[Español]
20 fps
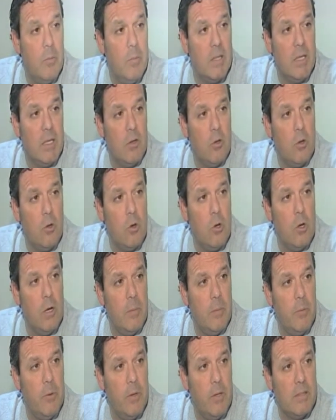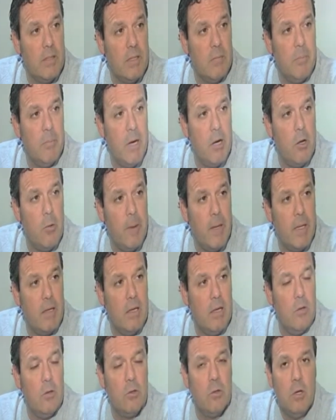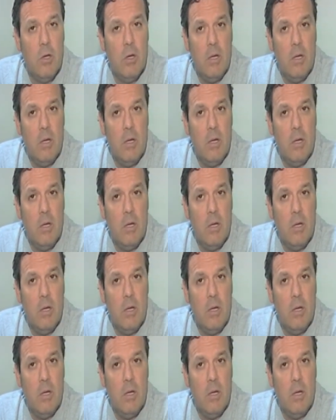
metiendo goles, pues, en varios partidos.